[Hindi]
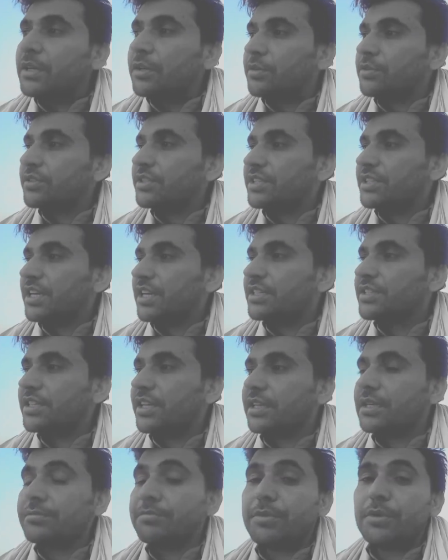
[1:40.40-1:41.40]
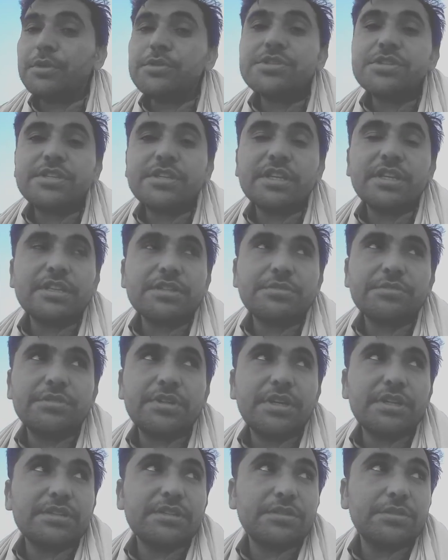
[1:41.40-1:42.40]
उसके साथ साथ बहुत से ज़्यादा
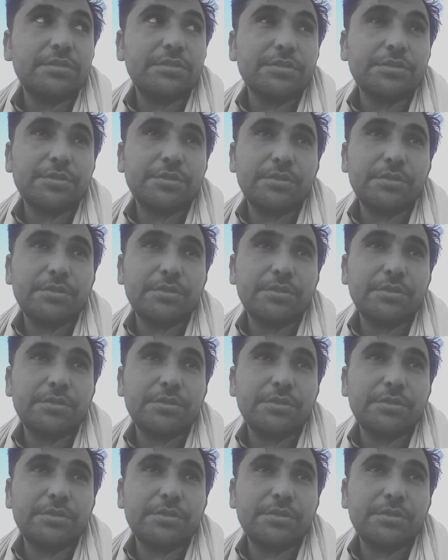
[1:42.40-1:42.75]
स्टूडेंट्स को